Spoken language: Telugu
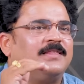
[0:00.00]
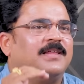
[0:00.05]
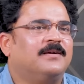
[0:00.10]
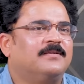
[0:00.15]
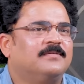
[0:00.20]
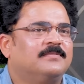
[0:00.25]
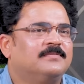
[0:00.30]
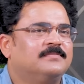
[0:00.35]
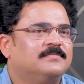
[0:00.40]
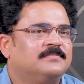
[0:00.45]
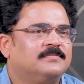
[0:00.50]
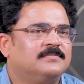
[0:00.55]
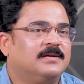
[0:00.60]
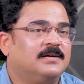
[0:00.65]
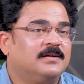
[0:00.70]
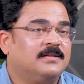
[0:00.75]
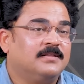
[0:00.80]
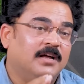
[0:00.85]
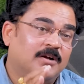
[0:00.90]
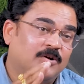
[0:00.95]
వెళ్తాడు
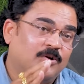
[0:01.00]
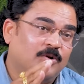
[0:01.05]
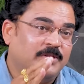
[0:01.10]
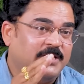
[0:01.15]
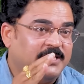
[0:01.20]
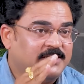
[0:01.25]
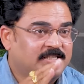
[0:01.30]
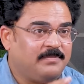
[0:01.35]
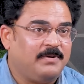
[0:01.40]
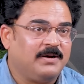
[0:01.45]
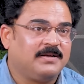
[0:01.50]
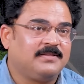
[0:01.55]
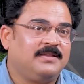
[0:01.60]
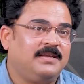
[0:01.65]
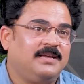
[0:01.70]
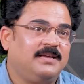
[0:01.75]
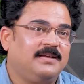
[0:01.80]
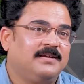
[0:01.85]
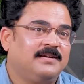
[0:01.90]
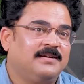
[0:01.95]
దాంట్లో
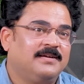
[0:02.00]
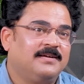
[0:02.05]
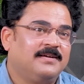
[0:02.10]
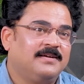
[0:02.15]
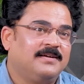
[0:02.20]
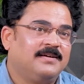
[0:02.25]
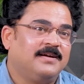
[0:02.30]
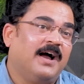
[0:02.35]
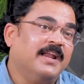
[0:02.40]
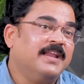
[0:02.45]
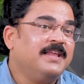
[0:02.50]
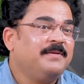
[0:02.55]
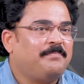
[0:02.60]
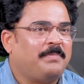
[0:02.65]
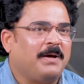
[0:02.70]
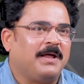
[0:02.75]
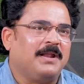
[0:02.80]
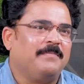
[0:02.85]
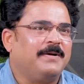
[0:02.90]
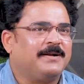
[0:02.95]
దేశభక్తి అన్ని
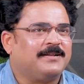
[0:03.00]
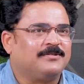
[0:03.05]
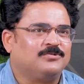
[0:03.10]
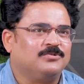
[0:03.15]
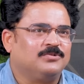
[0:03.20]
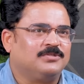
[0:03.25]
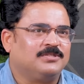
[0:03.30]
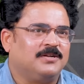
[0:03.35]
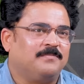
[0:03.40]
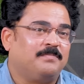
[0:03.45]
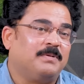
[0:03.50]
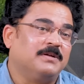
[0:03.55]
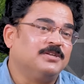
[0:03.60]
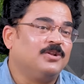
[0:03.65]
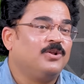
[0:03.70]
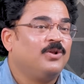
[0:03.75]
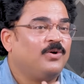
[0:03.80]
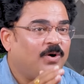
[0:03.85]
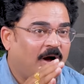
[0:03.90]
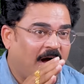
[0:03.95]
పారామీటర్స్ చూస్తాడు
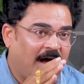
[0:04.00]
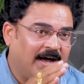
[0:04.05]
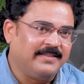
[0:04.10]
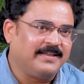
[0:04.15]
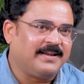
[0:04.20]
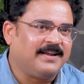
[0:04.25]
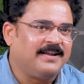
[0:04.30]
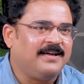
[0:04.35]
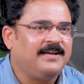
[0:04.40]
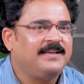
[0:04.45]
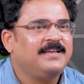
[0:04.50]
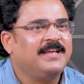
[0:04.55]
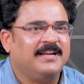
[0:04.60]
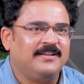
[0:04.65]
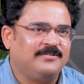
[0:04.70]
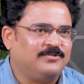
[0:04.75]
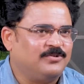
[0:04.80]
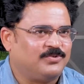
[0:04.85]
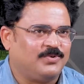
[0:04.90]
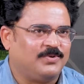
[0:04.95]
ప్రజల్లో ఆదరణ
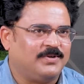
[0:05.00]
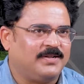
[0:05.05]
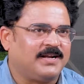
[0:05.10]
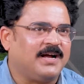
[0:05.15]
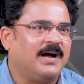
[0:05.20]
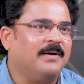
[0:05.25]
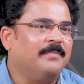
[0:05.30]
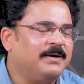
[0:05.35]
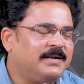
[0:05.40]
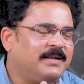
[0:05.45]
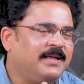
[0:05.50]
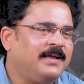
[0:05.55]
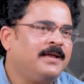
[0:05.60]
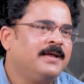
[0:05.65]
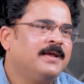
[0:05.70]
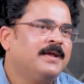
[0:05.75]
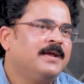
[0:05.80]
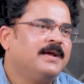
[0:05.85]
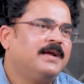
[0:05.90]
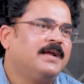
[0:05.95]
ఇవన్నీ చూసుకుంటారు కాబట్టి
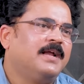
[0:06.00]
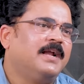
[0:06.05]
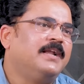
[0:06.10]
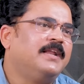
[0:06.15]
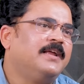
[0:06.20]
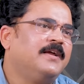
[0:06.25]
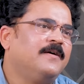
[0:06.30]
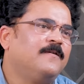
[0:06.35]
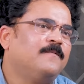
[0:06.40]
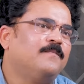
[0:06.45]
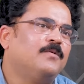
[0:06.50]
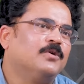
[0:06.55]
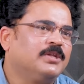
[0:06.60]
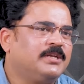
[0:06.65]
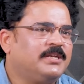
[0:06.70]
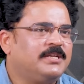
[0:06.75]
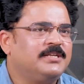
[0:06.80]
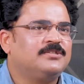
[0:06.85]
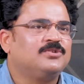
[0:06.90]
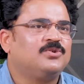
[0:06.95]
ఎన్డీఏలో
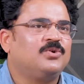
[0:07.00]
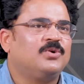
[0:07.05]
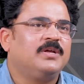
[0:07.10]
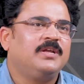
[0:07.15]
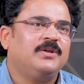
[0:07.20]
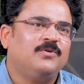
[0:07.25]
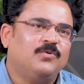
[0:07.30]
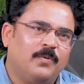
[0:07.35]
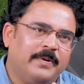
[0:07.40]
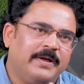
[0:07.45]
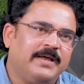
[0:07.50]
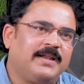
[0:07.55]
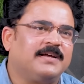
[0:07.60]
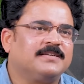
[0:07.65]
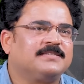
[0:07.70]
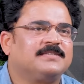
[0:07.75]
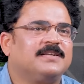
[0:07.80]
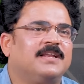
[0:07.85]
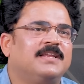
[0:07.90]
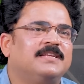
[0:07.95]
మొదటి నుంచి కూడా ఈ ఉభయ
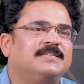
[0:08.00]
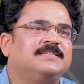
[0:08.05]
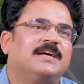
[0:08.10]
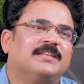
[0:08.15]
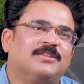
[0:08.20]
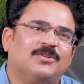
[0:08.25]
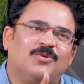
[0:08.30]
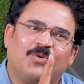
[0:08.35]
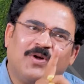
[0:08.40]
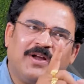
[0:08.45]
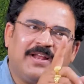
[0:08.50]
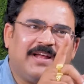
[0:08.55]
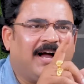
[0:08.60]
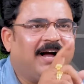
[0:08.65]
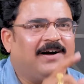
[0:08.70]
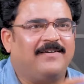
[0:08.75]
రాష్ట్రాల నుంచి అతను ఒక్కడికి